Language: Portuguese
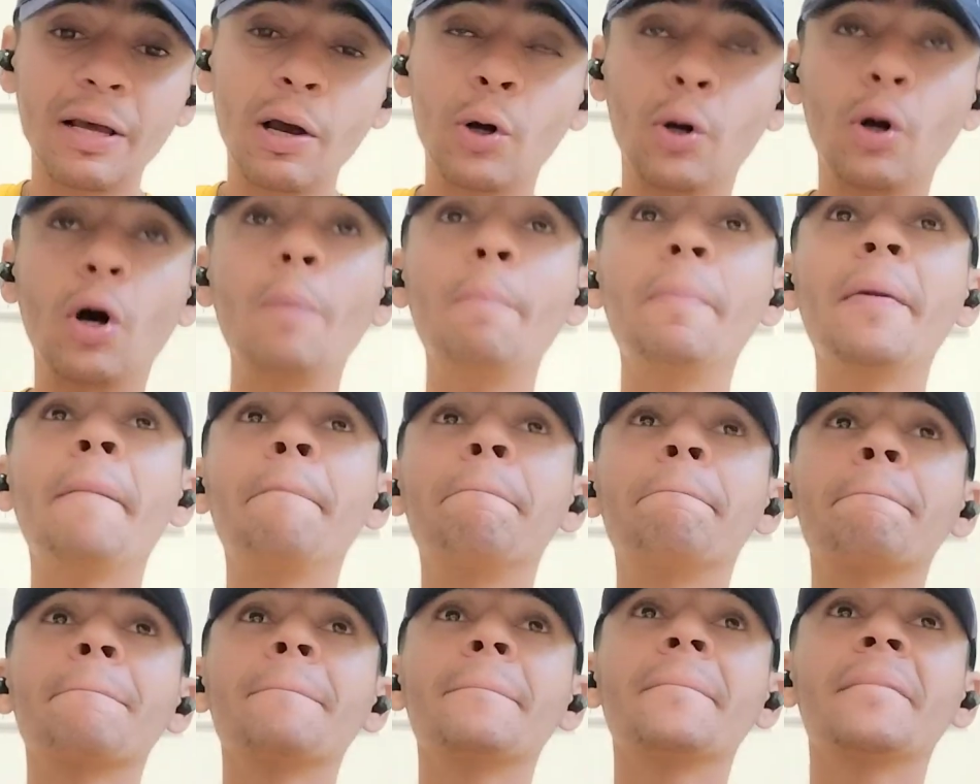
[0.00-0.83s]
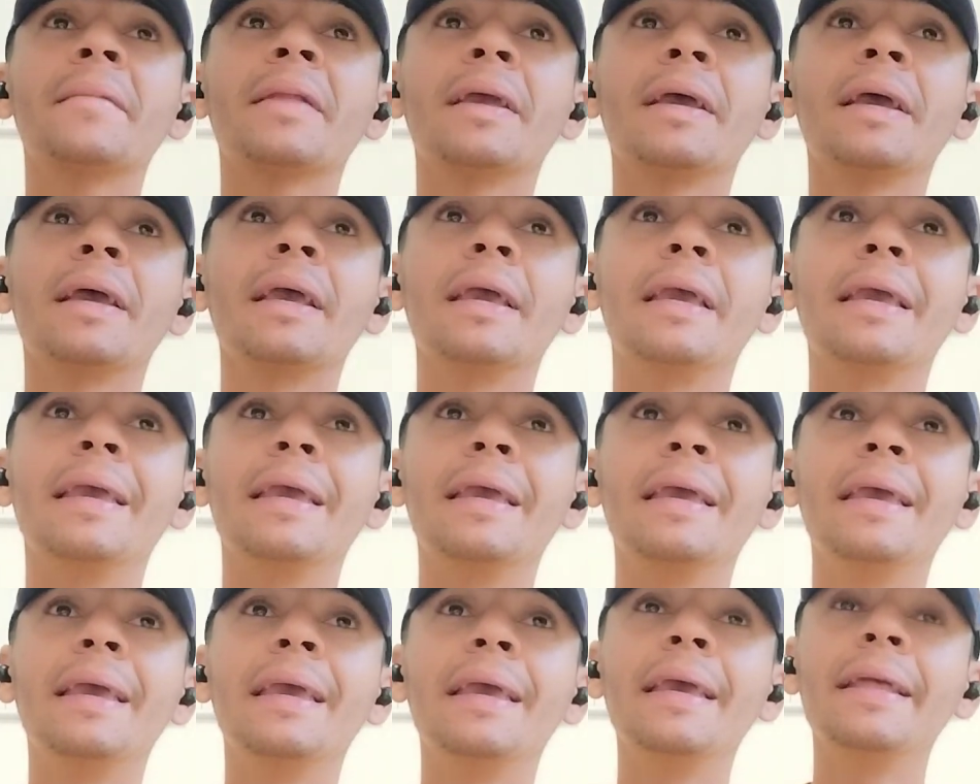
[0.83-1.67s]
na Europa.
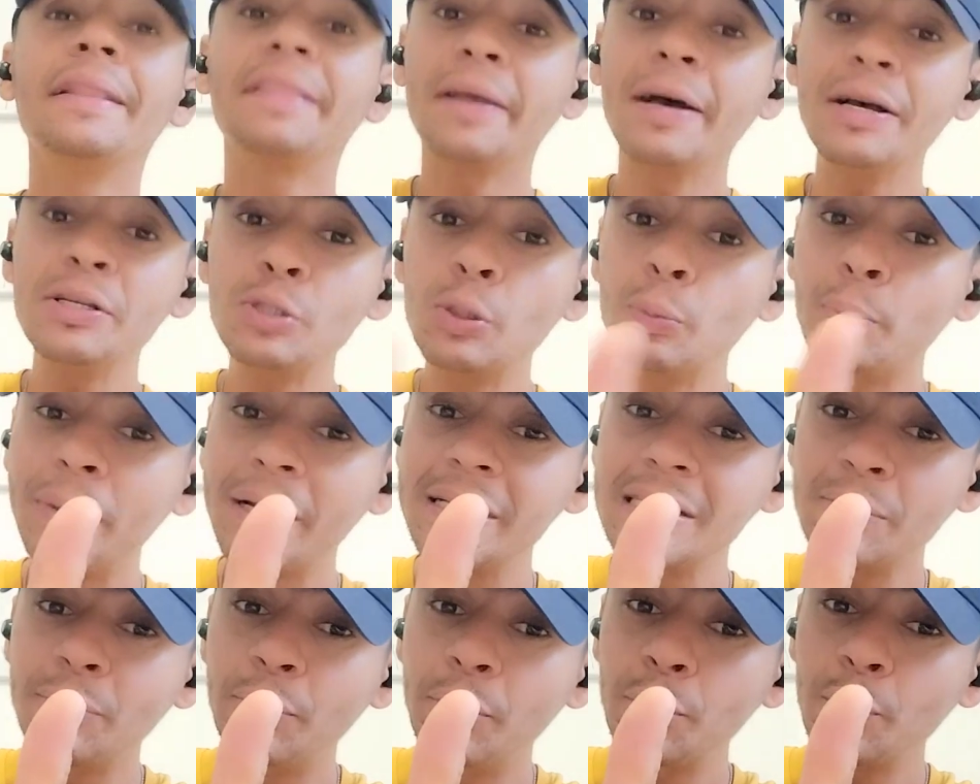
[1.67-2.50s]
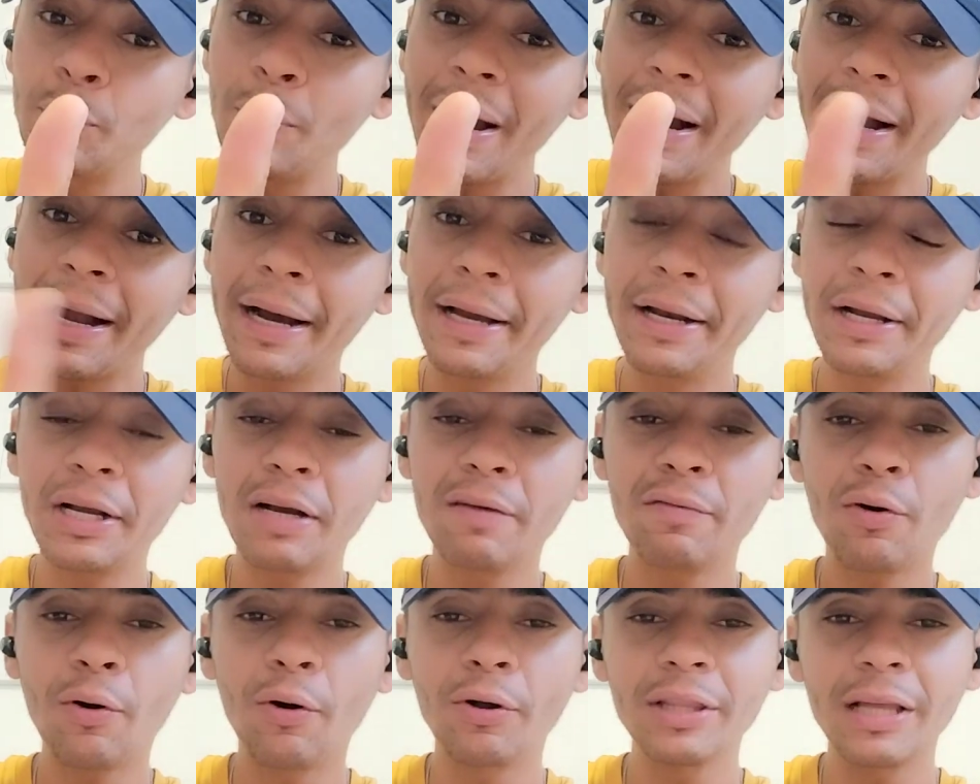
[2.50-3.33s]
E tem uma surpresa muito bacana que
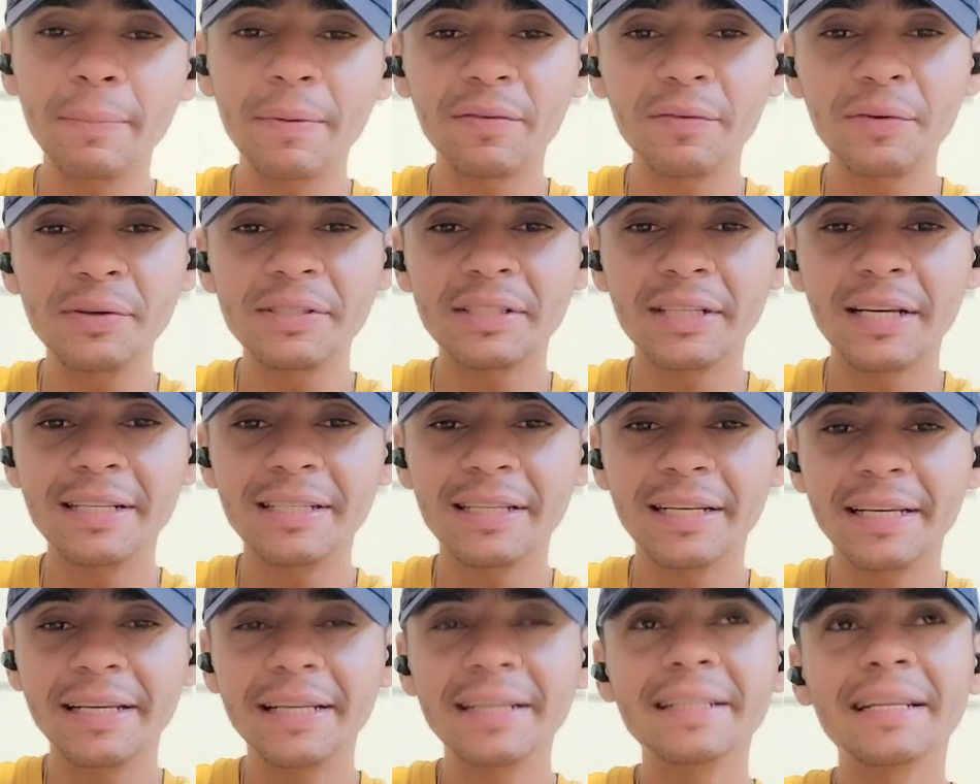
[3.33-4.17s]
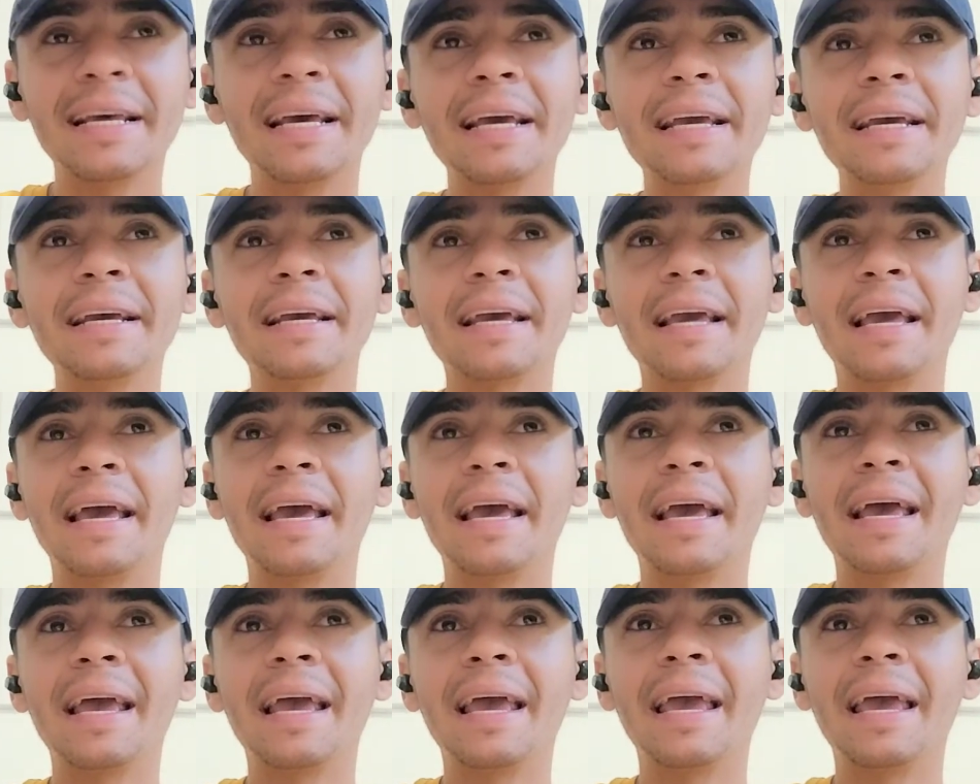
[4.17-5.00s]
eu vou contar para vocês aí, né?
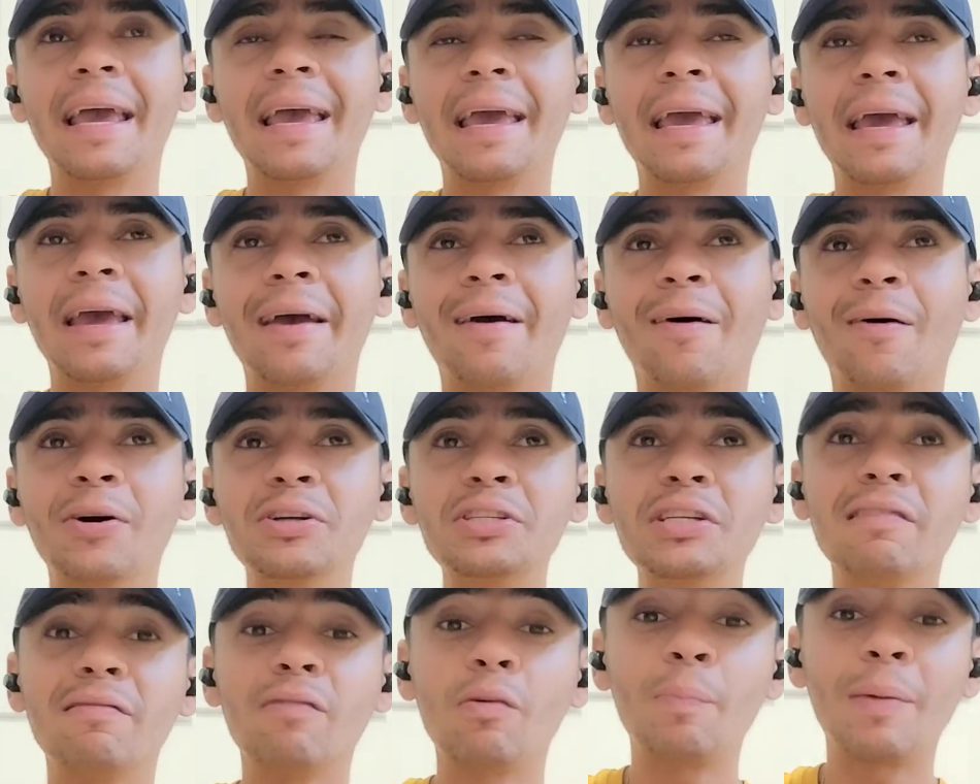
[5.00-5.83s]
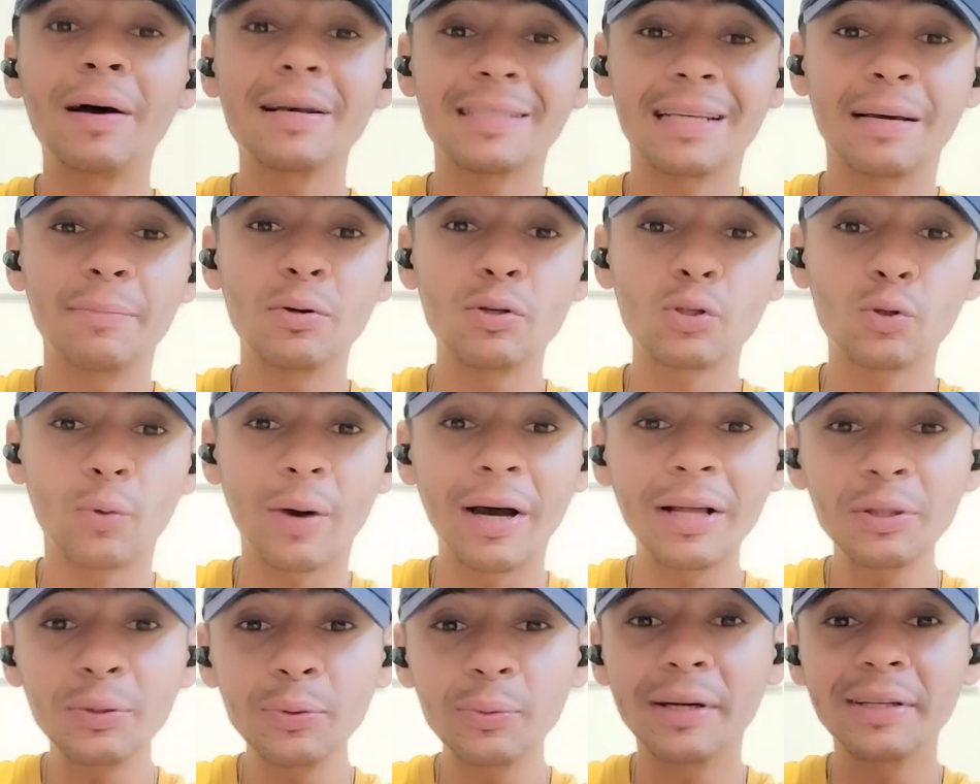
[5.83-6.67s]
É, onde eu vou passar meus
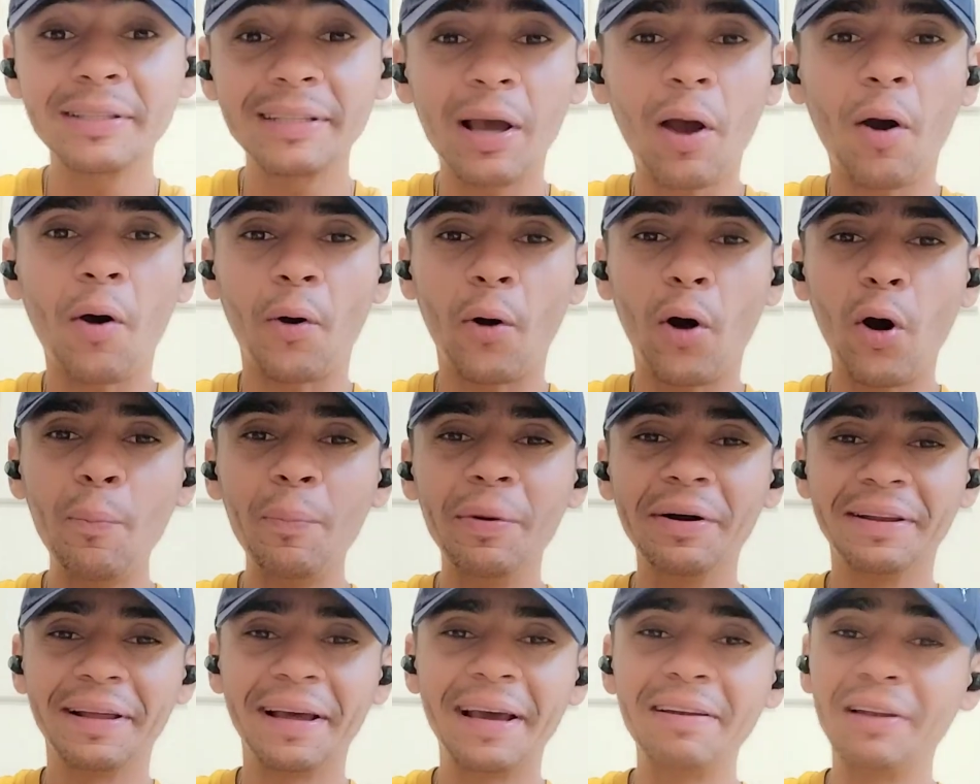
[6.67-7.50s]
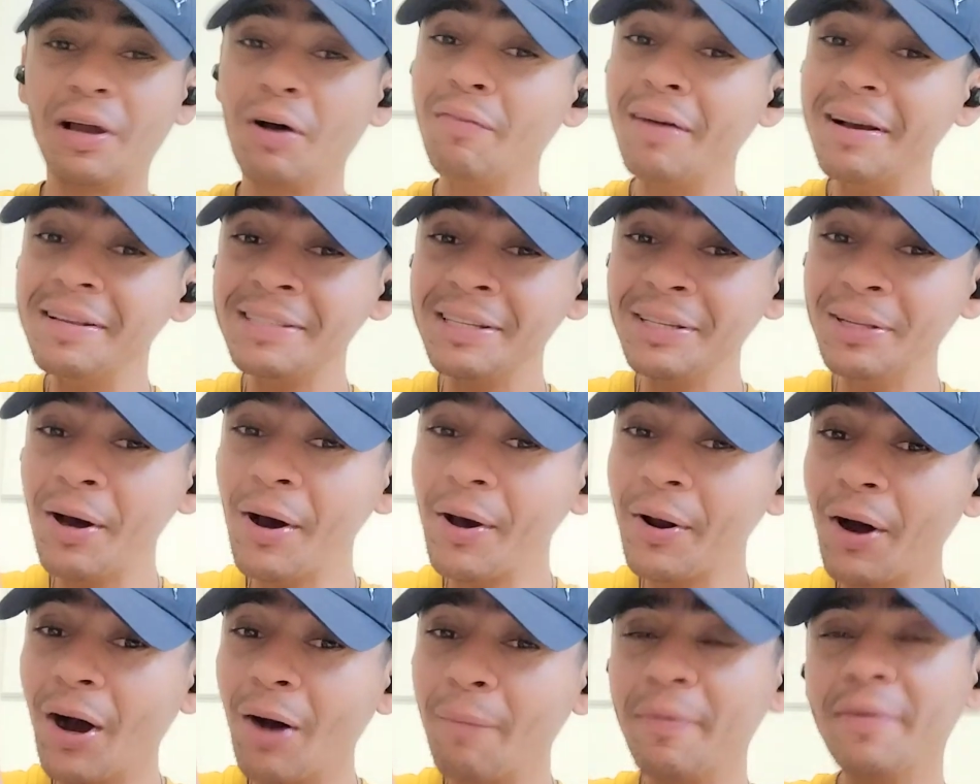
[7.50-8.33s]
quatro anos na Europa, né? Não vai ser na
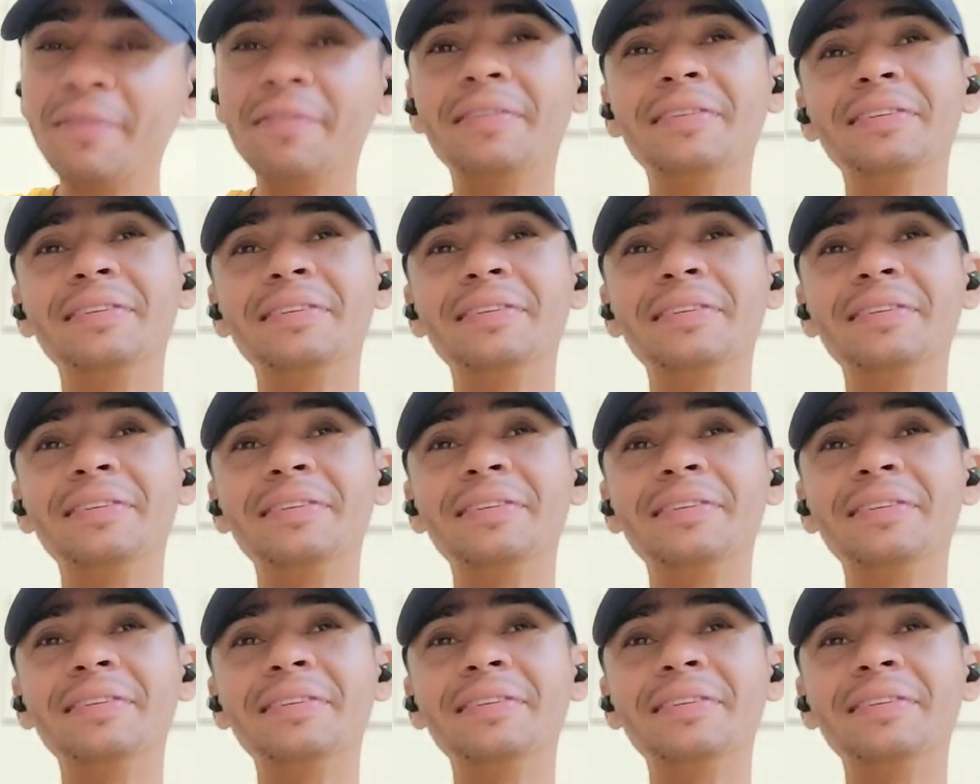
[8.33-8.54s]
Europa,